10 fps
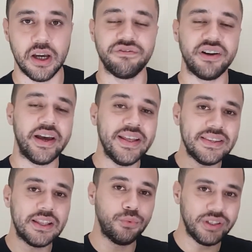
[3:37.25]

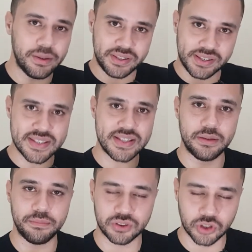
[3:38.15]
فانت وانت بتنزل
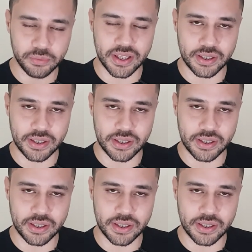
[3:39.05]
البرنامج